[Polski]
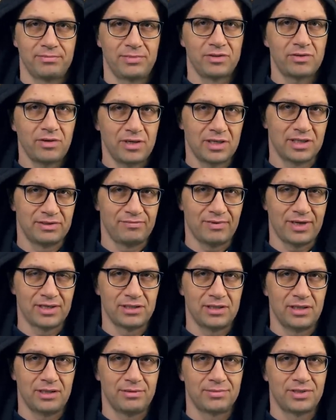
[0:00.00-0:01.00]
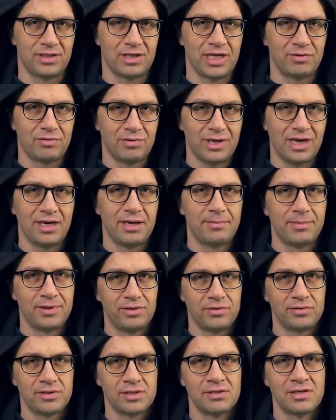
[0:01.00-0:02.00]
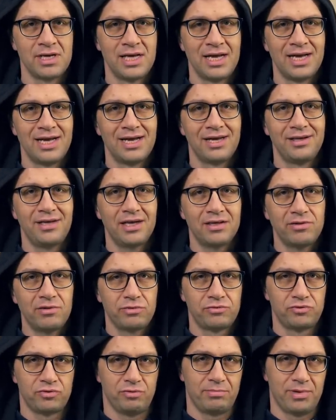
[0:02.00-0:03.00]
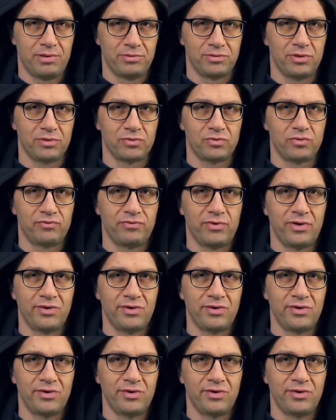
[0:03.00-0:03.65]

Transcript: I to jest ważne, że naturalne metody jednoczą małżonków.